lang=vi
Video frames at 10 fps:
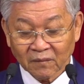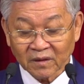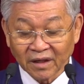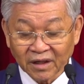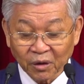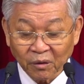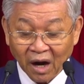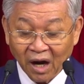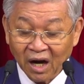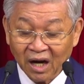Chính điều
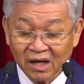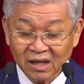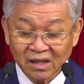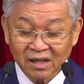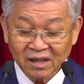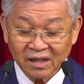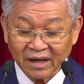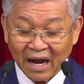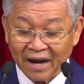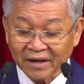đó
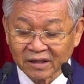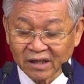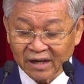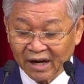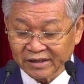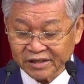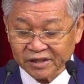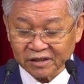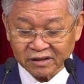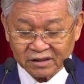đã đưa đến
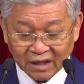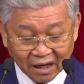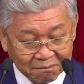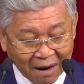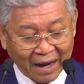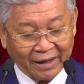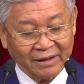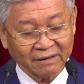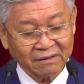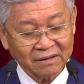sự thất
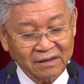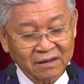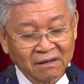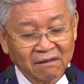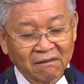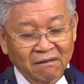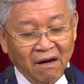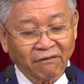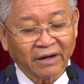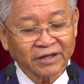bại
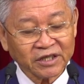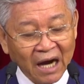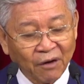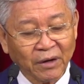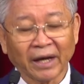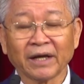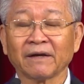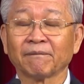về sau này